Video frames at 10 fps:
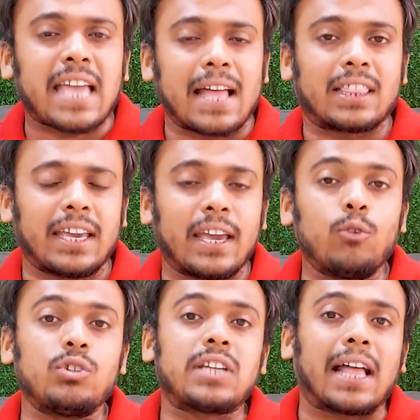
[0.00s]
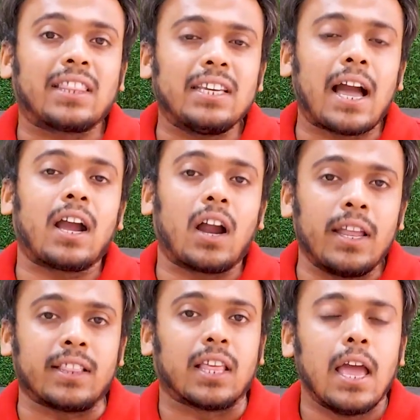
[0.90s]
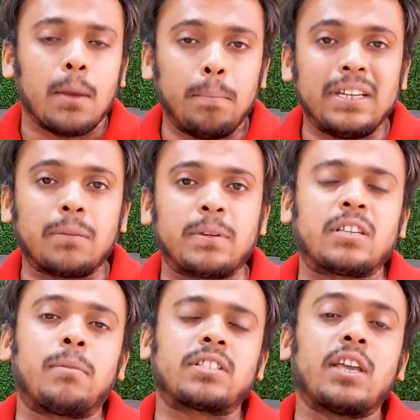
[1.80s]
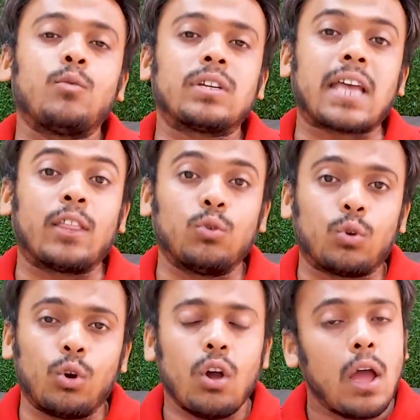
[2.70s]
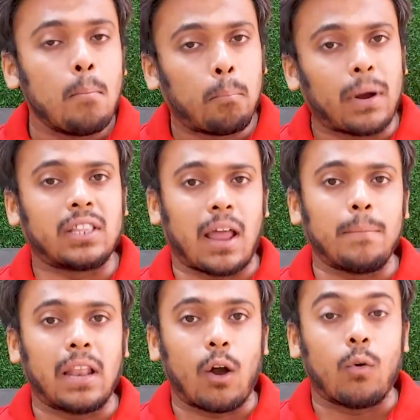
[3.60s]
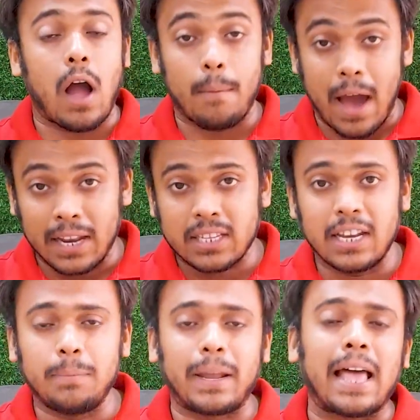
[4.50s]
से आते हैं उस जाति का गणित बीजेपी समझते हुए शायद उनको पद ना मिला हो अब हरी सहनी पर